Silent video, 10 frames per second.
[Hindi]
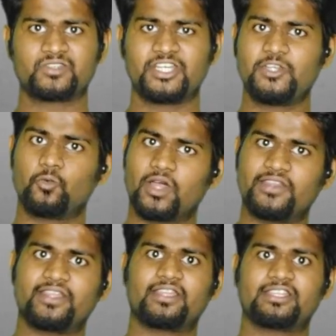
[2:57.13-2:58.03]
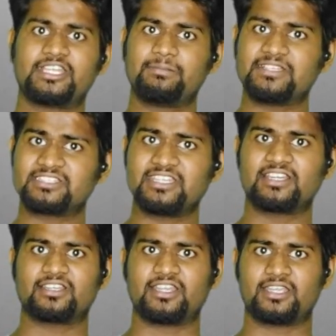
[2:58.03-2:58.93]
तेरी उड़ा देंगे तेरी बेजती
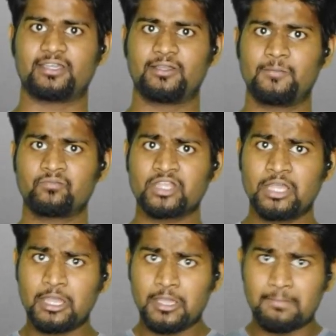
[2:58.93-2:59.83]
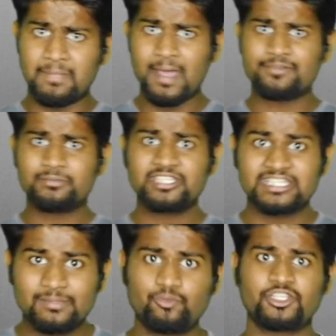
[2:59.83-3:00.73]
कर देंगे मैं आप सभी
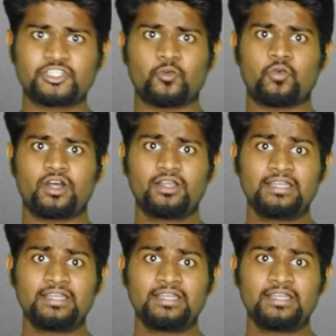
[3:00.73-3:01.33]
से ये पूछना चाहूंगा